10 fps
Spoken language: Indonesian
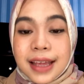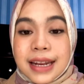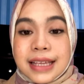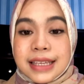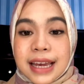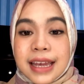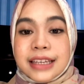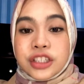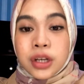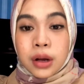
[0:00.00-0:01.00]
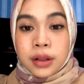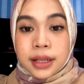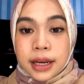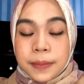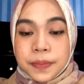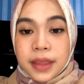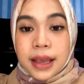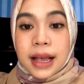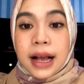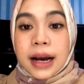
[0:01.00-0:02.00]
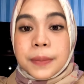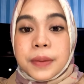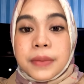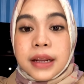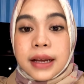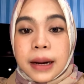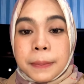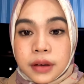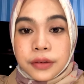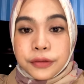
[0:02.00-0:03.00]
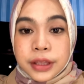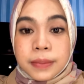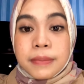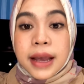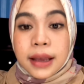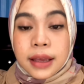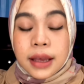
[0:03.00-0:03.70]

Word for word: dan saya insya Allah akan memberikan feedback